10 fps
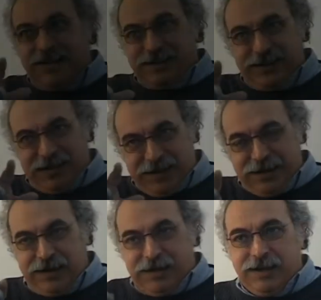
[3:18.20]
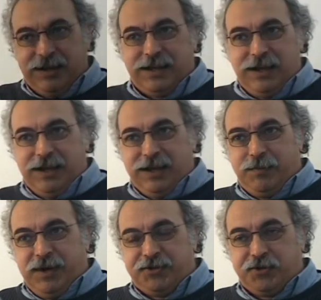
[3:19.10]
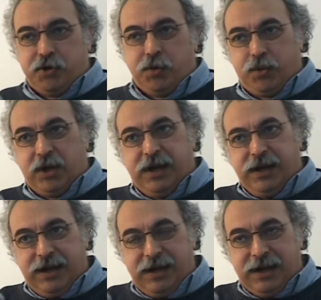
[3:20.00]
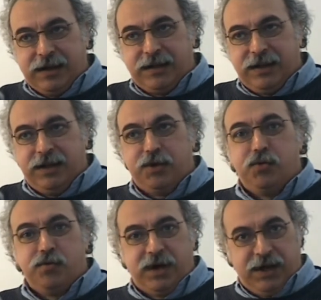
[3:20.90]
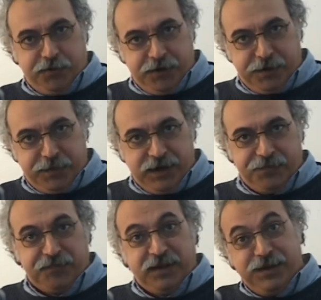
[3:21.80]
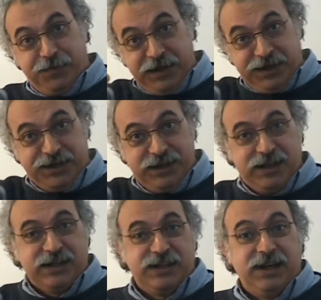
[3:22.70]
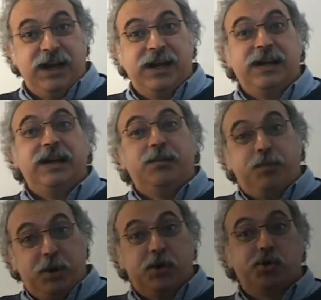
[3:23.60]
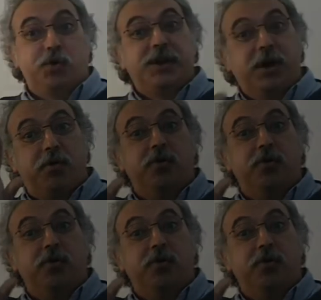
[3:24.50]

decía el, este, el maestro Coppola, el arte nunca duerme, y Birri decía, pero sueña